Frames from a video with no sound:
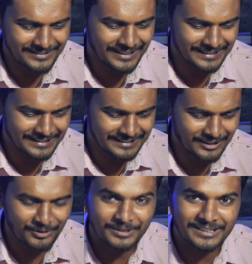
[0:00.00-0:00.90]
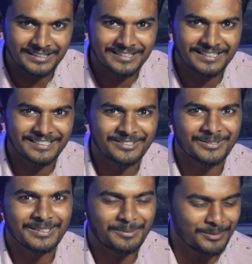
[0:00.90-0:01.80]
எனக்கு தெரிஞ்சு அவங்க சர்ச்சில்
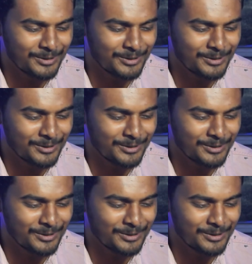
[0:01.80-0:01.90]
இருக்கவங்களாம்